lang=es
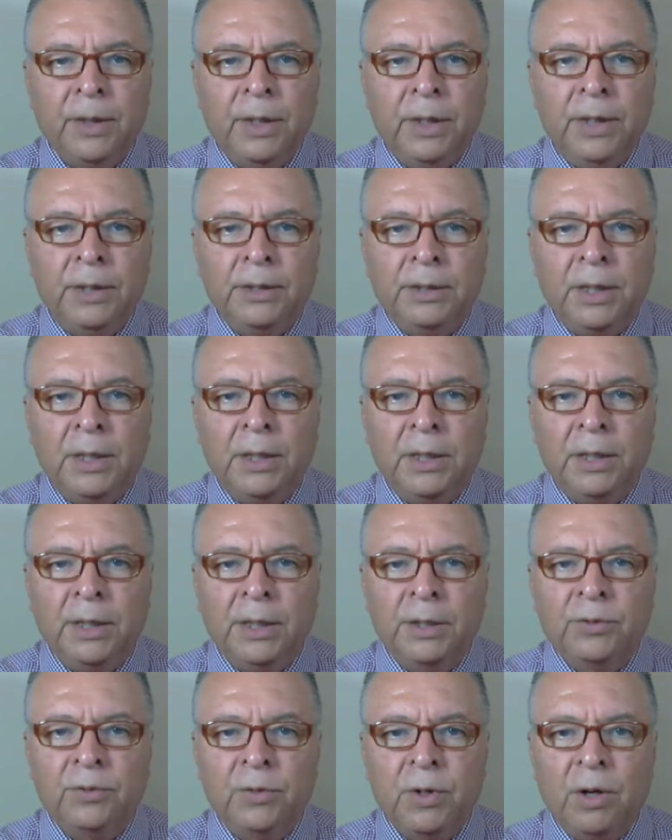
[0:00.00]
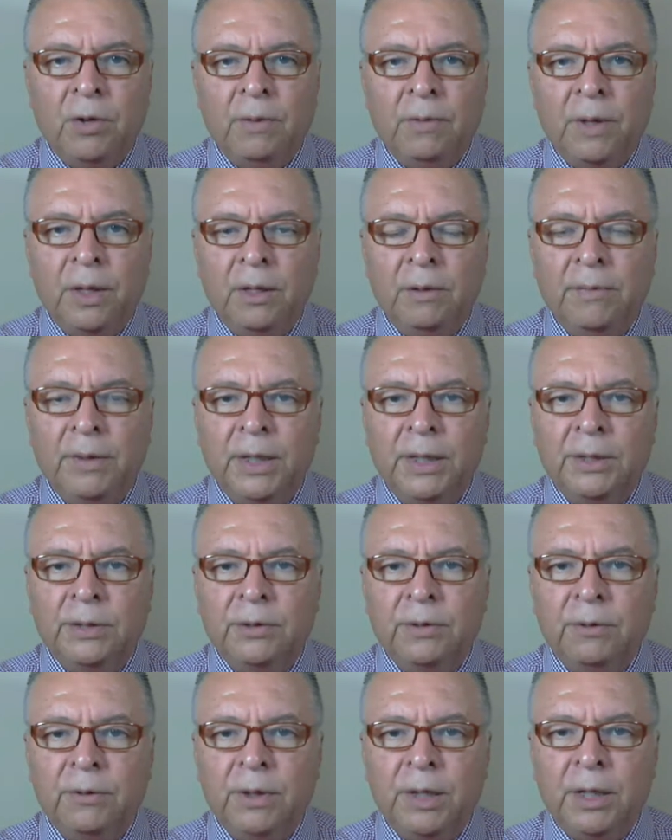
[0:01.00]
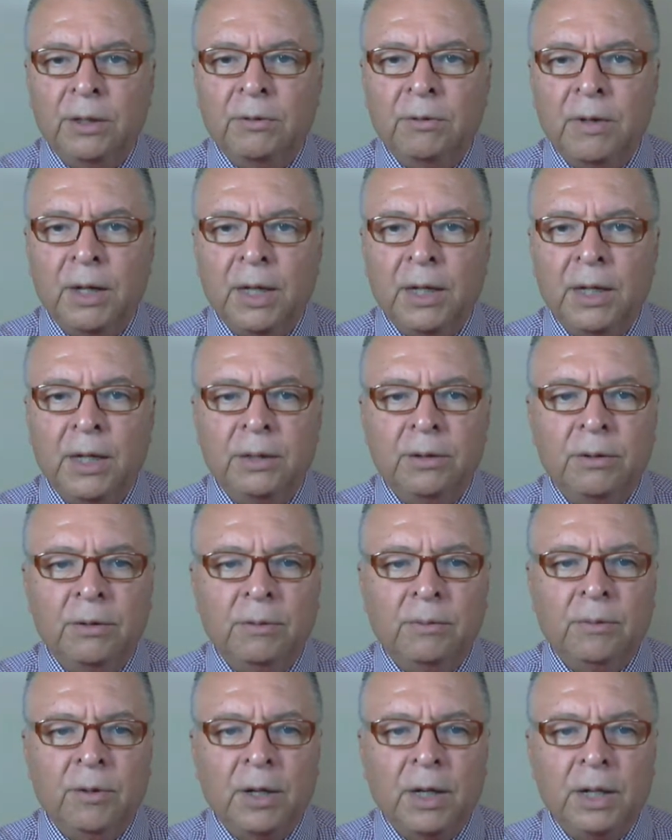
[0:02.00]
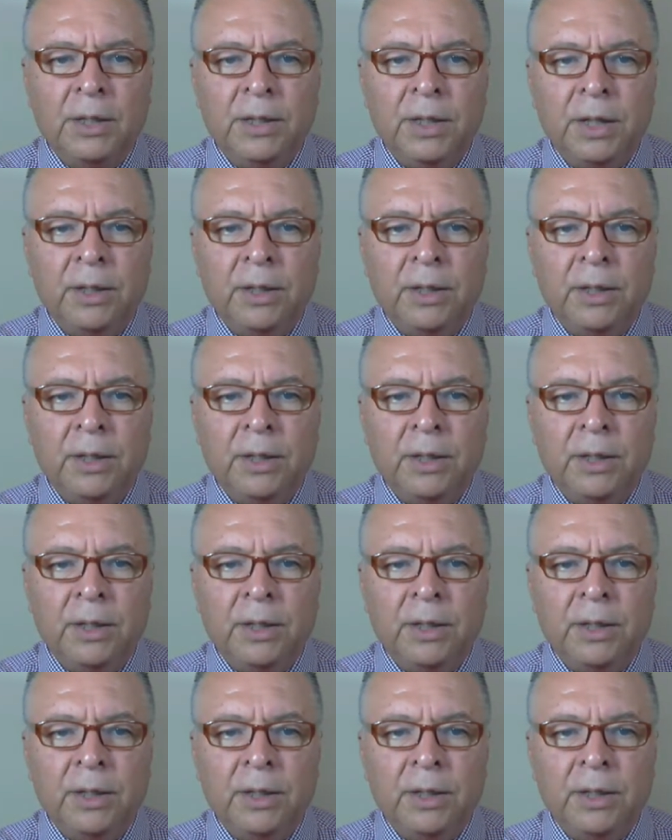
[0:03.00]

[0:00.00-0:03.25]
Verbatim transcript: Esta es una obra del maestro Héctor Alejandro Mora